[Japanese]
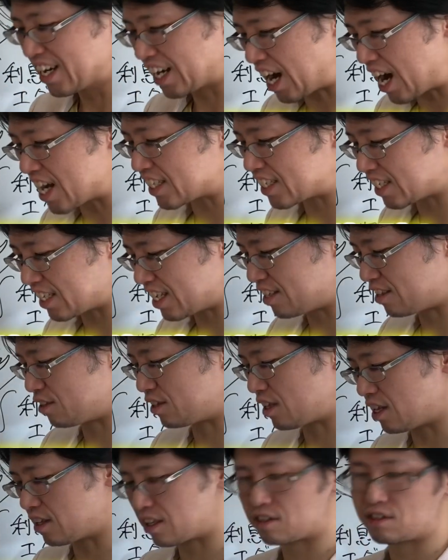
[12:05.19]
返さないっていう
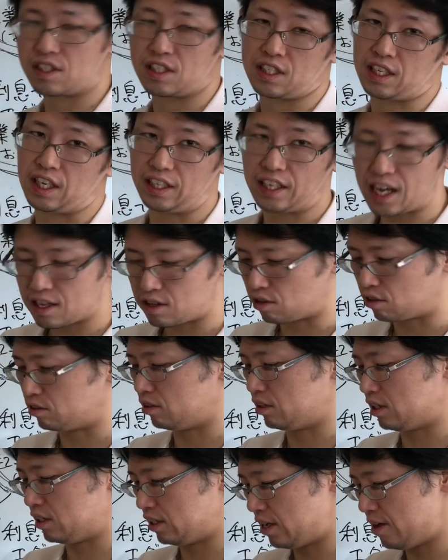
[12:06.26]
選択肢しかないってこ
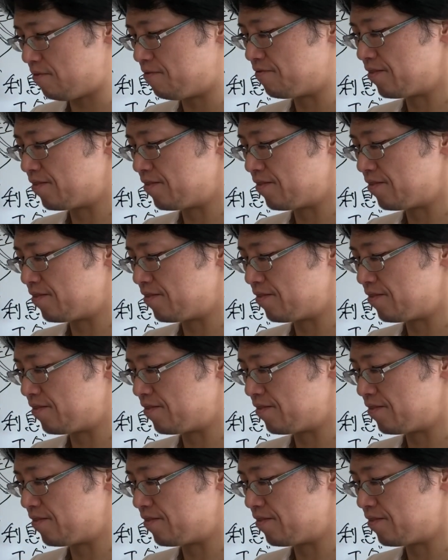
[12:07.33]
とですね。